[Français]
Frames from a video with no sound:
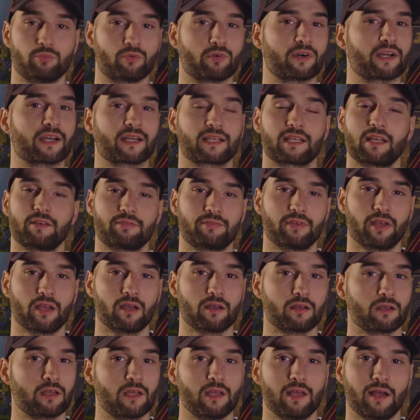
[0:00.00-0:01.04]
pourrez rien
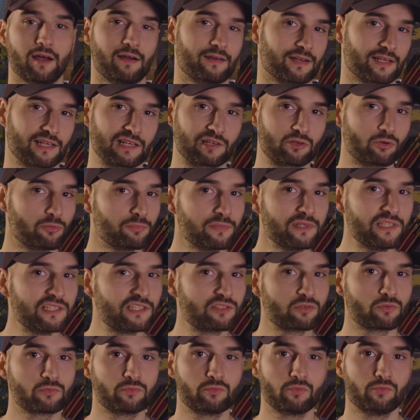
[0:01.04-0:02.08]
faire avec les
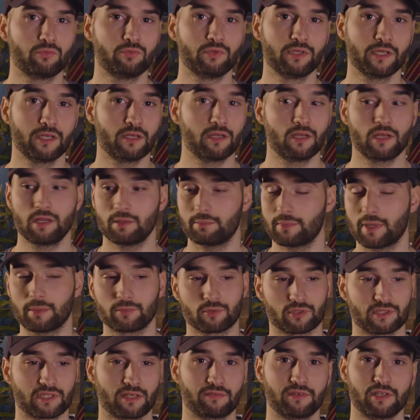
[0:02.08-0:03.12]
combinaisons que vous voulez, même
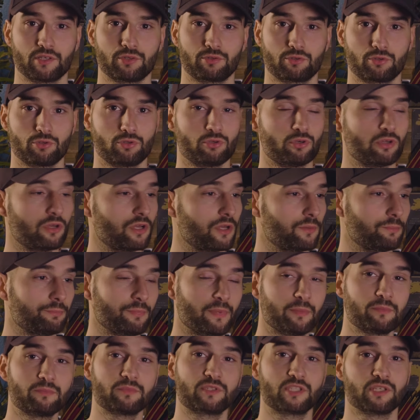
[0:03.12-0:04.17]
dans un véhicule,
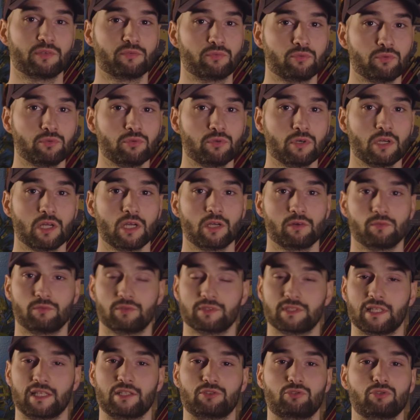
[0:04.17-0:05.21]
même chez vous,
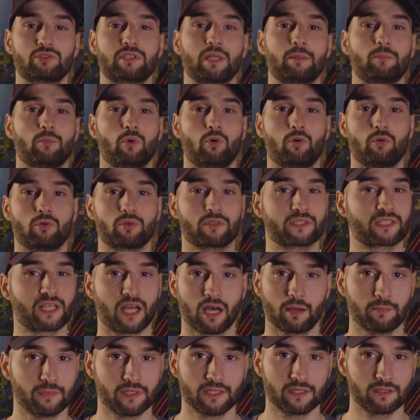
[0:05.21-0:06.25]
vous allez totalement
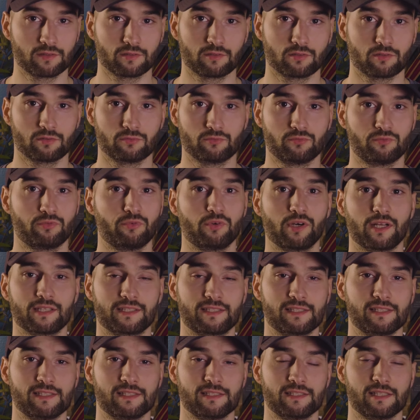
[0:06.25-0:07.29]
cramer,
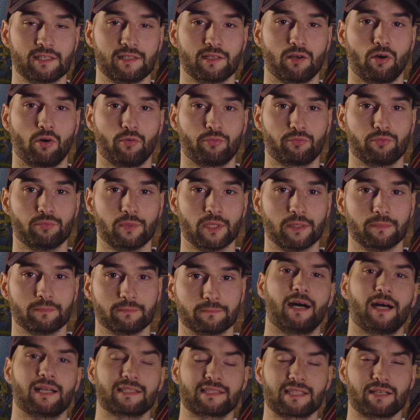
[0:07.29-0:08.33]
volatiliser en fumée.
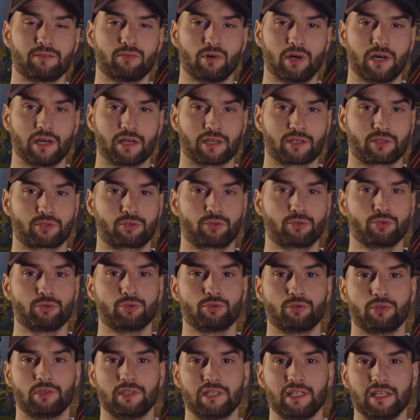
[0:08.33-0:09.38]
A savoir
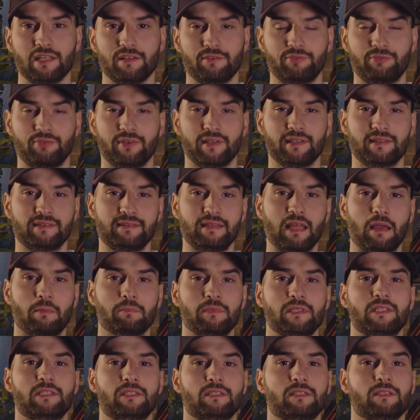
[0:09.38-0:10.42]
que l'effet
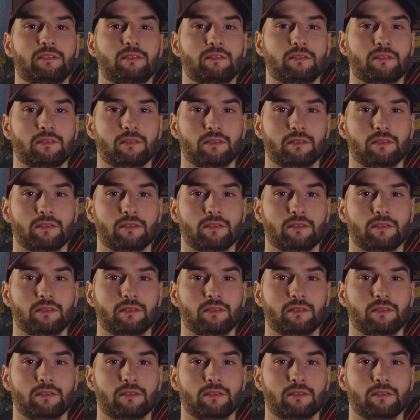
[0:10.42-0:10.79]
thermique